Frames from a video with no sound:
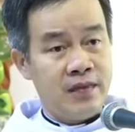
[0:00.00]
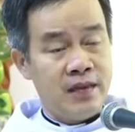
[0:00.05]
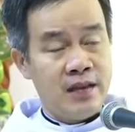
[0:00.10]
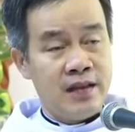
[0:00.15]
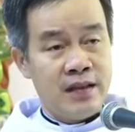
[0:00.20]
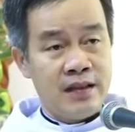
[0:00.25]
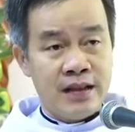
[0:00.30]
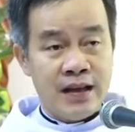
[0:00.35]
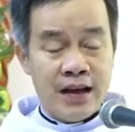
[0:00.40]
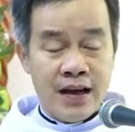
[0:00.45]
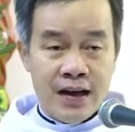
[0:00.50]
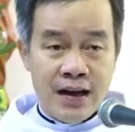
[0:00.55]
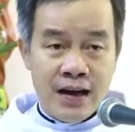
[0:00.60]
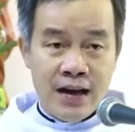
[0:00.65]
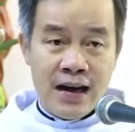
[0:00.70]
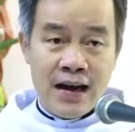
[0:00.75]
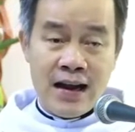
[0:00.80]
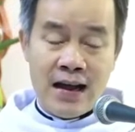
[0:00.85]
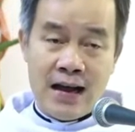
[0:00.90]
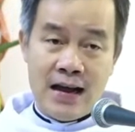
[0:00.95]
thế
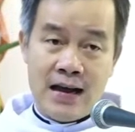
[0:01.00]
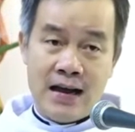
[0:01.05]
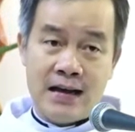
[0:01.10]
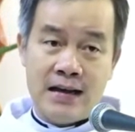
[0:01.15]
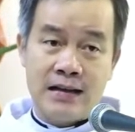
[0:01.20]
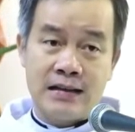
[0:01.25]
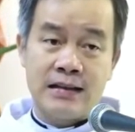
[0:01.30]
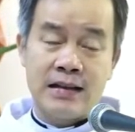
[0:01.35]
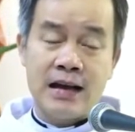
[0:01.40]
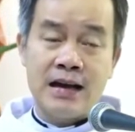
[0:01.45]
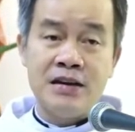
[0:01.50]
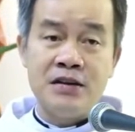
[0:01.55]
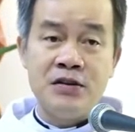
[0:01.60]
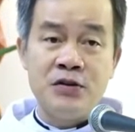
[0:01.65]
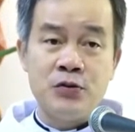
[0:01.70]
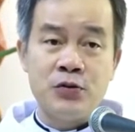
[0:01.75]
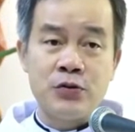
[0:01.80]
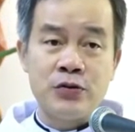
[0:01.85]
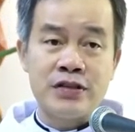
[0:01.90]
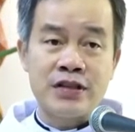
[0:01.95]
là thánh
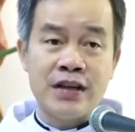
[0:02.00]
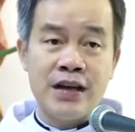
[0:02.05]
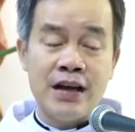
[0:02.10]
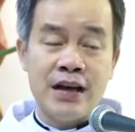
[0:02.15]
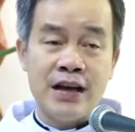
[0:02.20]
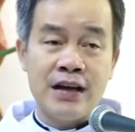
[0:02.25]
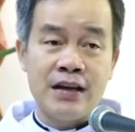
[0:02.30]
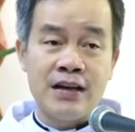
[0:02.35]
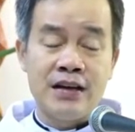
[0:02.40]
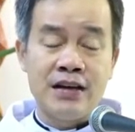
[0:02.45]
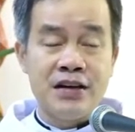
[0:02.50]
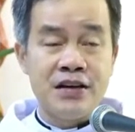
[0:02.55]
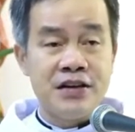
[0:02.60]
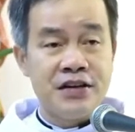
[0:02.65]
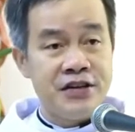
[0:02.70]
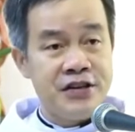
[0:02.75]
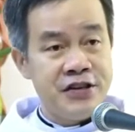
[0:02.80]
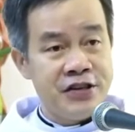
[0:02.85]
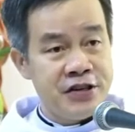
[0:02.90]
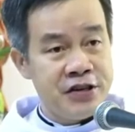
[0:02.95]
du xe
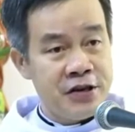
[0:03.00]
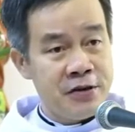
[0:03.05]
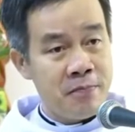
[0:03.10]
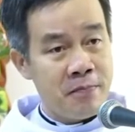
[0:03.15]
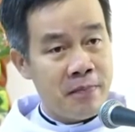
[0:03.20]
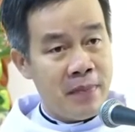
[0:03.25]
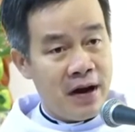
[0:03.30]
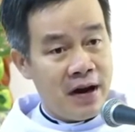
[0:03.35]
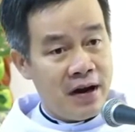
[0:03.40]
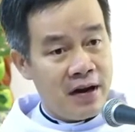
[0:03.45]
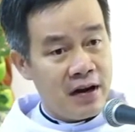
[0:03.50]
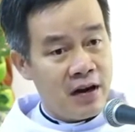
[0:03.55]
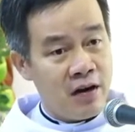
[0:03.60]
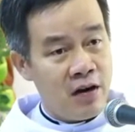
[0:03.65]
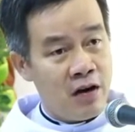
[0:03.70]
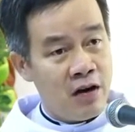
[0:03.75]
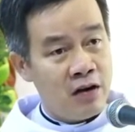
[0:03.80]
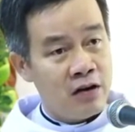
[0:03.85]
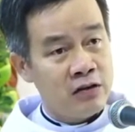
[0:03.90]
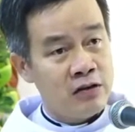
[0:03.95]
đưa mẹ
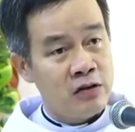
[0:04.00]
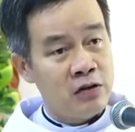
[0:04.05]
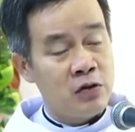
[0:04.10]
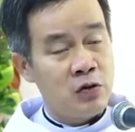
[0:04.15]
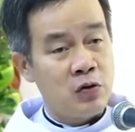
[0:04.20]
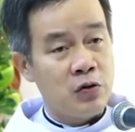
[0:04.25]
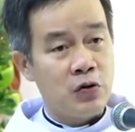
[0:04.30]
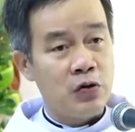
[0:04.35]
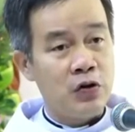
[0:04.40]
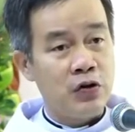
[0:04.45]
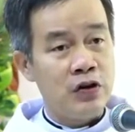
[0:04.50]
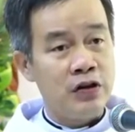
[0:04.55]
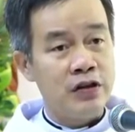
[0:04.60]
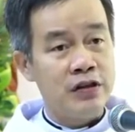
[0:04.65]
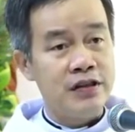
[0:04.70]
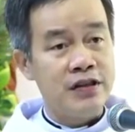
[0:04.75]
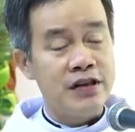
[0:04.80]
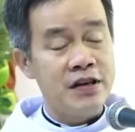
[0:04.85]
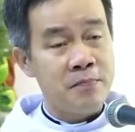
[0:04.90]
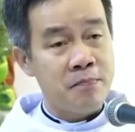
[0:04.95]
con của
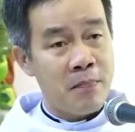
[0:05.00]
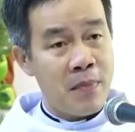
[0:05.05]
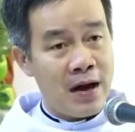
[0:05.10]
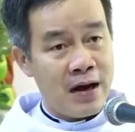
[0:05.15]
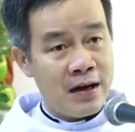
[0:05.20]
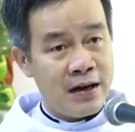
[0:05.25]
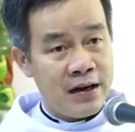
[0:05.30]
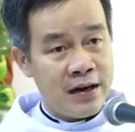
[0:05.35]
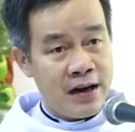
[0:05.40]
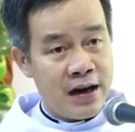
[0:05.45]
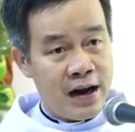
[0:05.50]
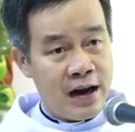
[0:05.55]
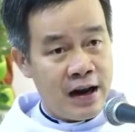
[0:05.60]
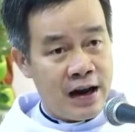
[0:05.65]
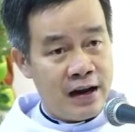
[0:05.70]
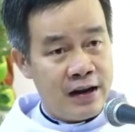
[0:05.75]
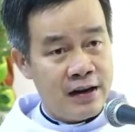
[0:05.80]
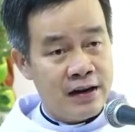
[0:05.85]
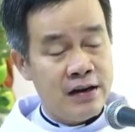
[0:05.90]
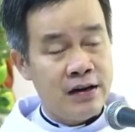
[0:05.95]
Đức
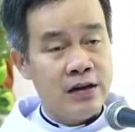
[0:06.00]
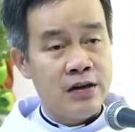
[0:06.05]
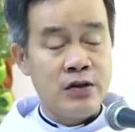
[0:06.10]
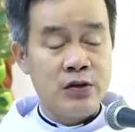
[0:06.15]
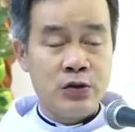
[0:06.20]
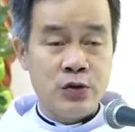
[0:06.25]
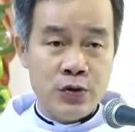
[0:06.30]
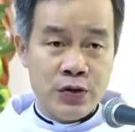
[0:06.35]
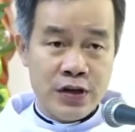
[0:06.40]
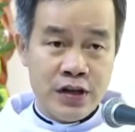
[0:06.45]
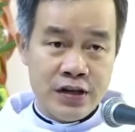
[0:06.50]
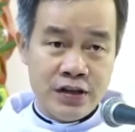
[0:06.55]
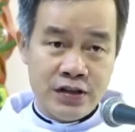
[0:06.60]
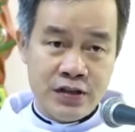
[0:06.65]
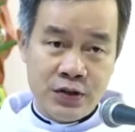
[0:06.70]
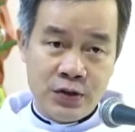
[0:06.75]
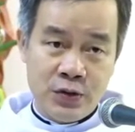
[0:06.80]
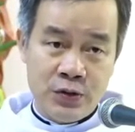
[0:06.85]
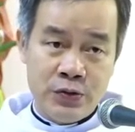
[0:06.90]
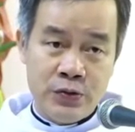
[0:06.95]
Maria, Chúa
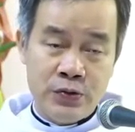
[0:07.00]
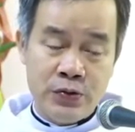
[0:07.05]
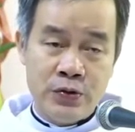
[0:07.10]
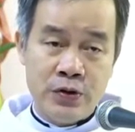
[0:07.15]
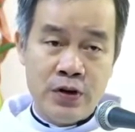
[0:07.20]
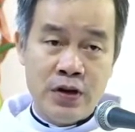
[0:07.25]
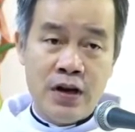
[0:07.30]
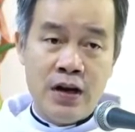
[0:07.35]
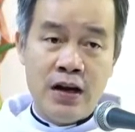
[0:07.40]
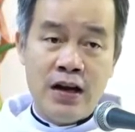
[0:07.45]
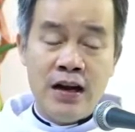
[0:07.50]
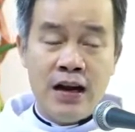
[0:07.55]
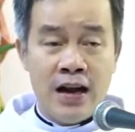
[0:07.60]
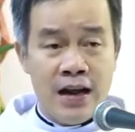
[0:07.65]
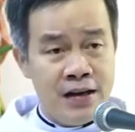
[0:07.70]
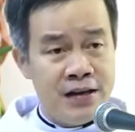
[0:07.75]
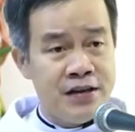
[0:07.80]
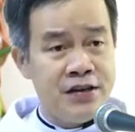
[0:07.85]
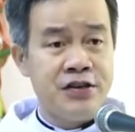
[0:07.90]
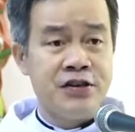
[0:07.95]
Giêsu
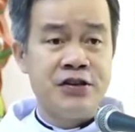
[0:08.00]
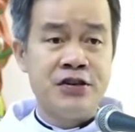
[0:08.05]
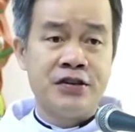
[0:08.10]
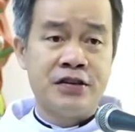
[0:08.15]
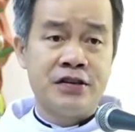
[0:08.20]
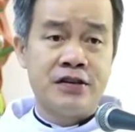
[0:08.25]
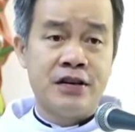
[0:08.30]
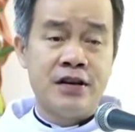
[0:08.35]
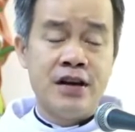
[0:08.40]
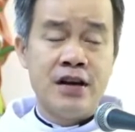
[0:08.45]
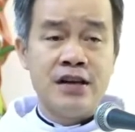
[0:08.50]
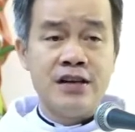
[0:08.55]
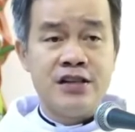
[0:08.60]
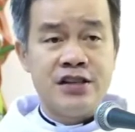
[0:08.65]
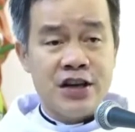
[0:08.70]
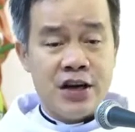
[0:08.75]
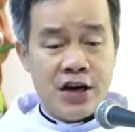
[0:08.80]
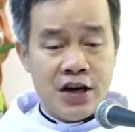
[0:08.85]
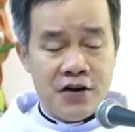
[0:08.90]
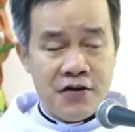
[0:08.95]
lên đường
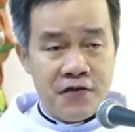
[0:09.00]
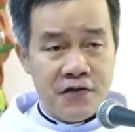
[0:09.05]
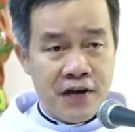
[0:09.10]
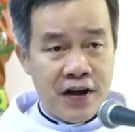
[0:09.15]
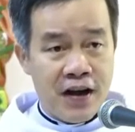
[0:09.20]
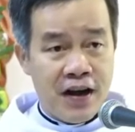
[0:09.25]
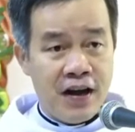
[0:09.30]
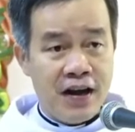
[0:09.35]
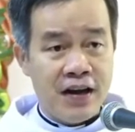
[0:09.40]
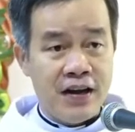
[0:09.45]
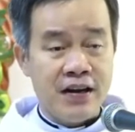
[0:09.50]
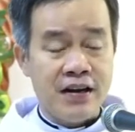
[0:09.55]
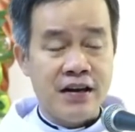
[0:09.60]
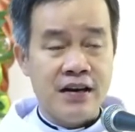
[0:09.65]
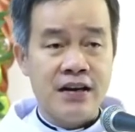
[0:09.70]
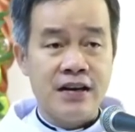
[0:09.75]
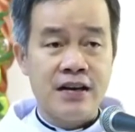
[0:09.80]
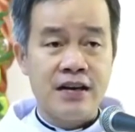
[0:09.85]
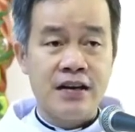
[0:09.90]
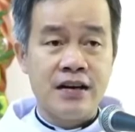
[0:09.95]
trở về
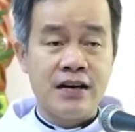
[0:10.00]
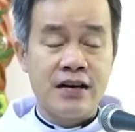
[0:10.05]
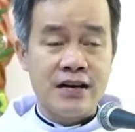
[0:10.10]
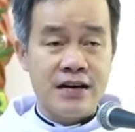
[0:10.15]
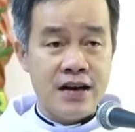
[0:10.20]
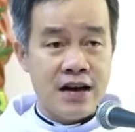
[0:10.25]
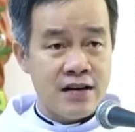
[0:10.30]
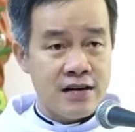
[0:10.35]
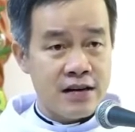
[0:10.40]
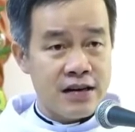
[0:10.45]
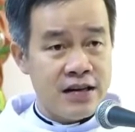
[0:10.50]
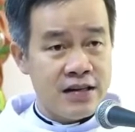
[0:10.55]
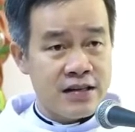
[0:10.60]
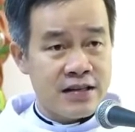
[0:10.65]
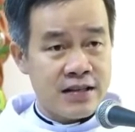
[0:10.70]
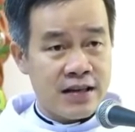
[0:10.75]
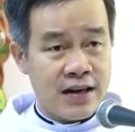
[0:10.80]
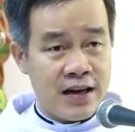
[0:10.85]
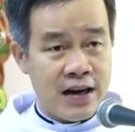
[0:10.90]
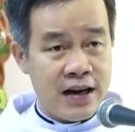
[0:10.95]
đất
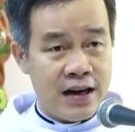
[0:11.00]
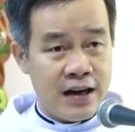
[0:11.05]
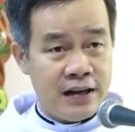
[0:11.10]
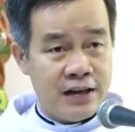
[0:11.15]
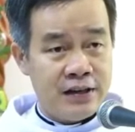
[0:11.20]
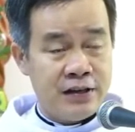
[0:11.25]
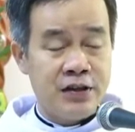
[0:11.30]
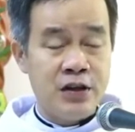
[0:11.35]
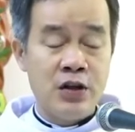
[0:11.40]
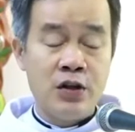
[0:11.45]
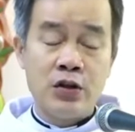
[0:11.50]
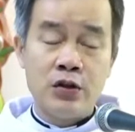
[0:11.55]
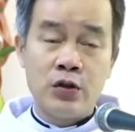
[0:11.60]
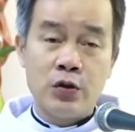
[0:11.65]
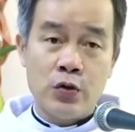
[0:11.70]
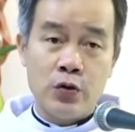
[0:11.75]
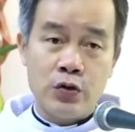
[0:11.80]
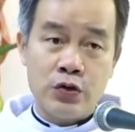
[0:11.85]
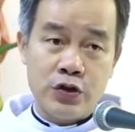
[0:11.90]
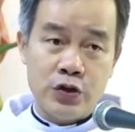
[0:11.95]
Israel
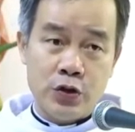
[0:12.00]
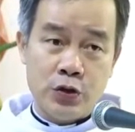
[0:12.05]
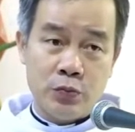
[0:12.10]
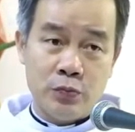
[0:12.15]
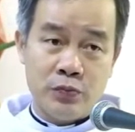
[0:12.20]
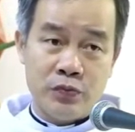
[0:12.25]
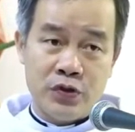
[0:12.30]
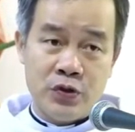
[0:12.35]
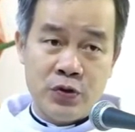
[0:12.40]
thuộc vùng